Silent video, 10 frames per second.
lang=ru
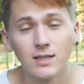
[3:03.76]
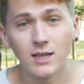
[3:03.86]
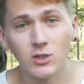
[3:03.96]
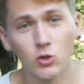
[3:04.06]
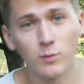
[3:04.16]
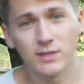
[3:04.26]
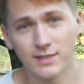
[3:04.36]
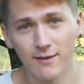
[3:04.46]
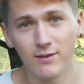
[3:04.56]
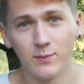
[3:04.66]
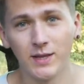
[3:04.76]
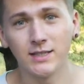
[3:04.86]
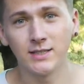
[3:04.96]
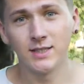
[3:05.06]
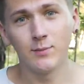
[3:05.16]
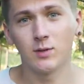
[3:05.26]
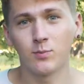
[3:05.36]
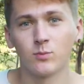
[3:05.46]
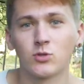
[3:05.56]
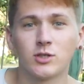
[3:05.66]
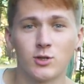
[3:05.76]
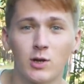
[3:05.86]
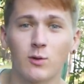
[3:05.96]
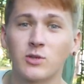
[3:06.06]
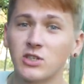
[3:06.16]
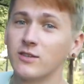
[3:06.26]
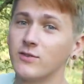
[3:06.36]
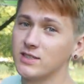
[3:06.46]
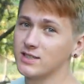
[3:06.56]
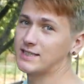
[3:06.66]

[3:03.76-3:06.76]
Когда наш домик ставили, меня здесь не было, потому что Серега в машине возил